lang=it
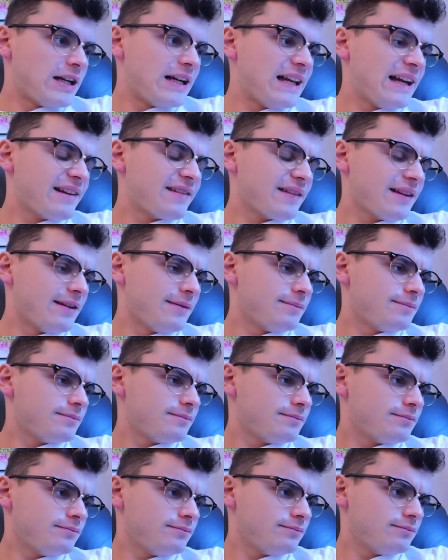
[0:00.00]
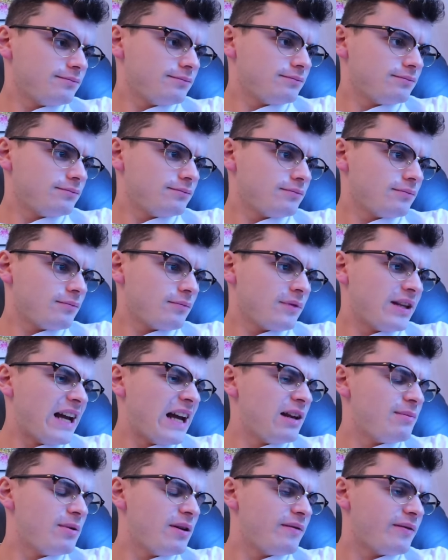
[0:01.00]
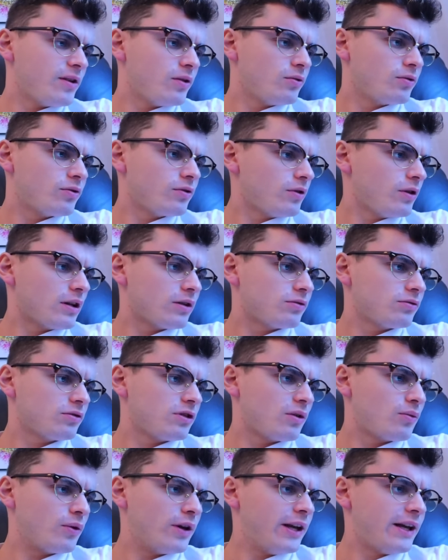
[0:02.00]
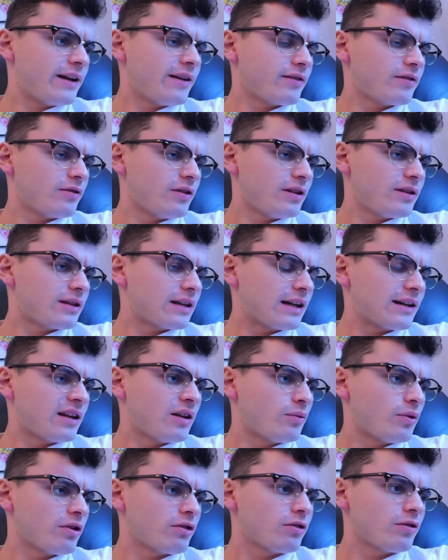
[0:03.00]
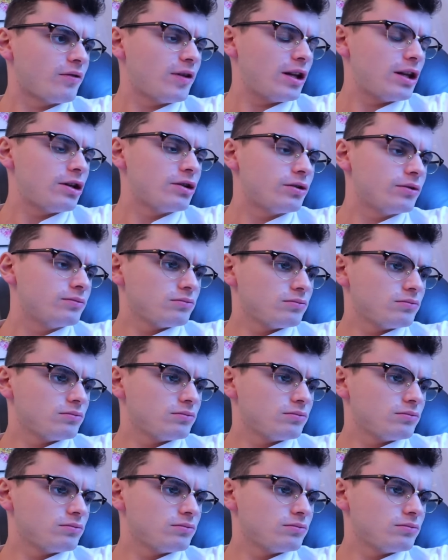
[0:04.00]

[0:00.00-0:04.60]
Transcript: Alexa, dai il benvenuto a tutti quelli che sono entrati in questo video.